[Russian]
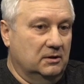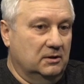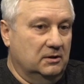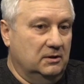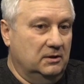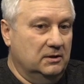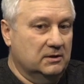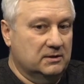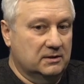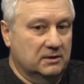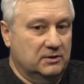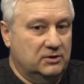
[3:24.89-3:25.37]

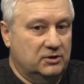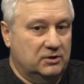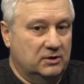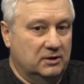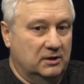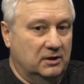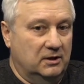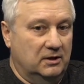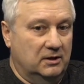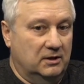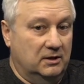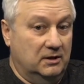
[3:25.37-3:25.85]

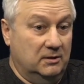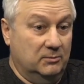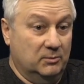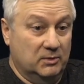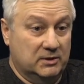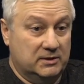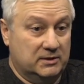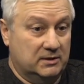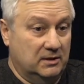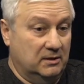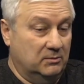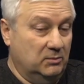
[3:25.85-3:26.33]
изначально, и мы
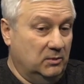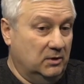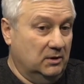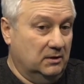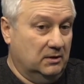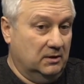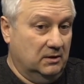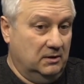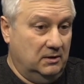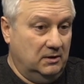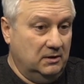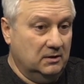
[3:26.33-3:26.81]
сами
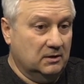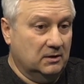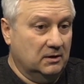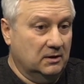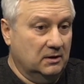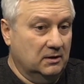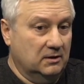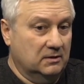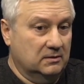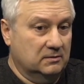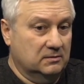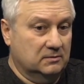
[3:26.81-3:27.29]
это
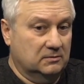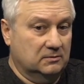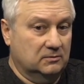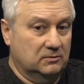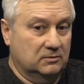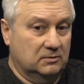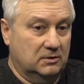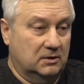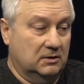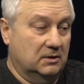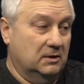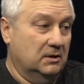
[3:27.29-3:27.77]
делали,
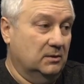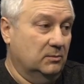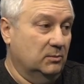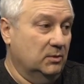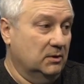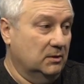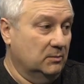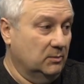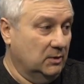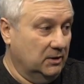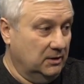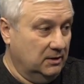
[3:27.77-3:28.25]
вот когда
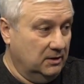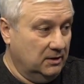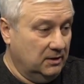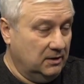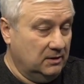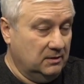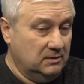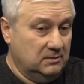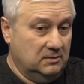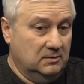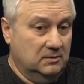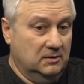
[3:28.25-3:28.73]
был
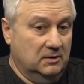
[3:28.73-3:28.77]
Майдан,